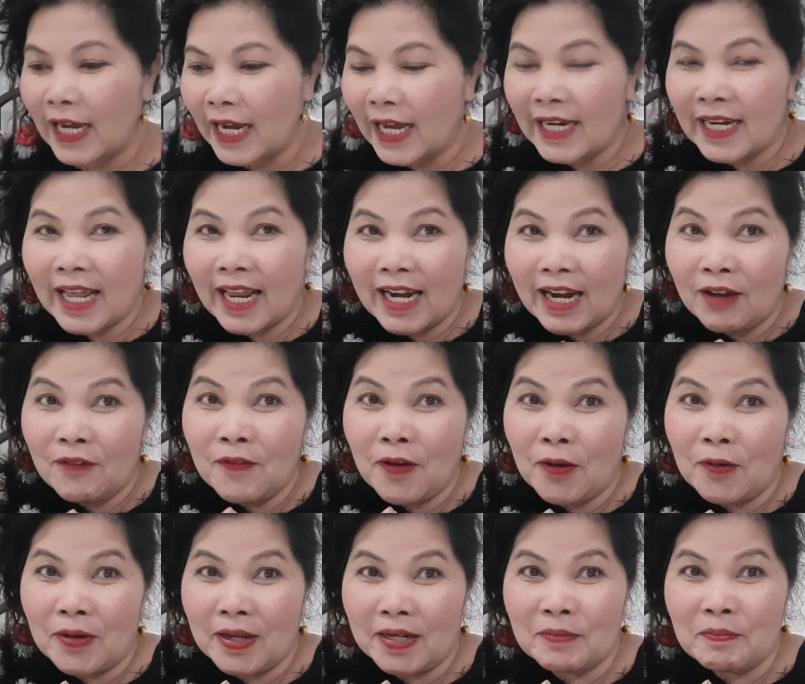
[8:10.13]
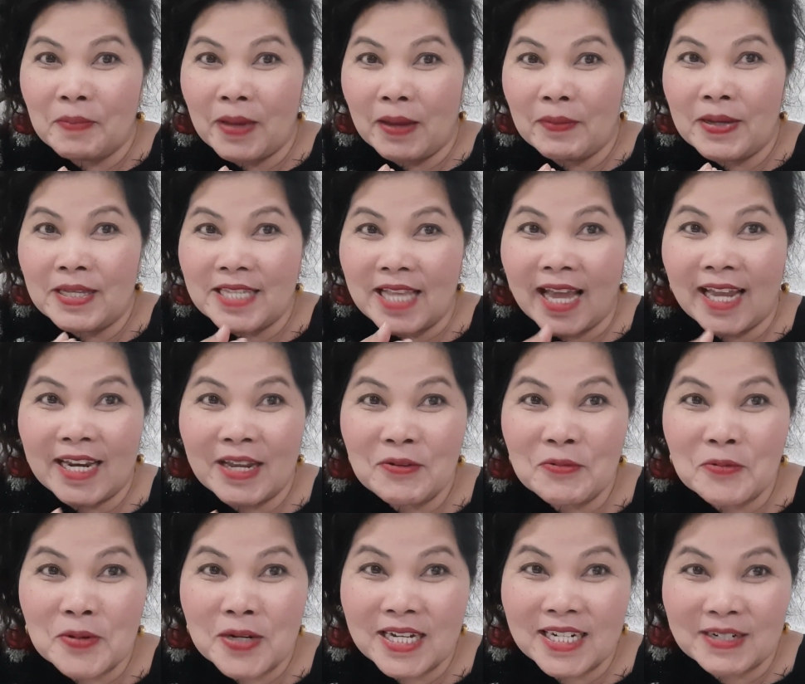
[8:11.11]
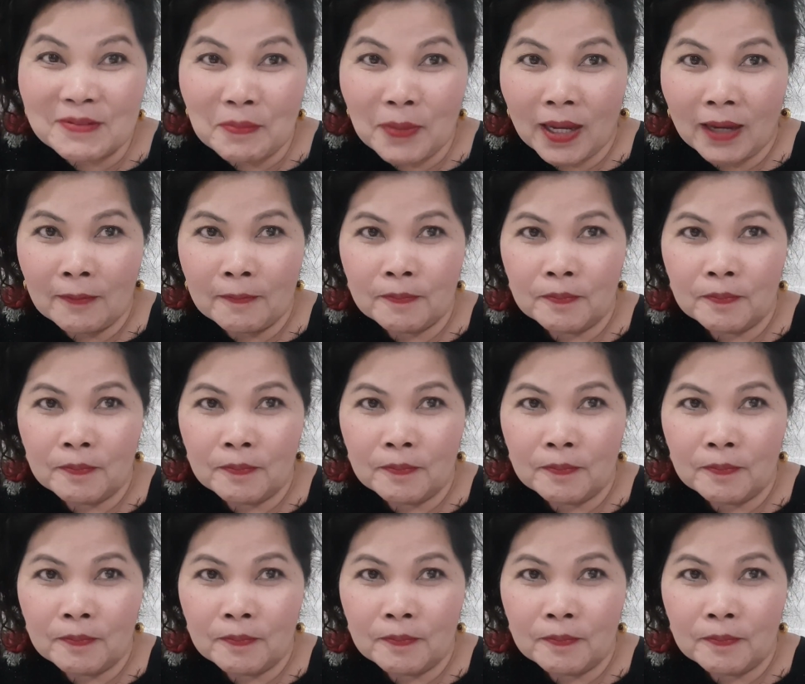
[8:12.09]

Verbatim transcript: ขนาดเล่าเว้าอันแปลภาษาในกูเกิลไหม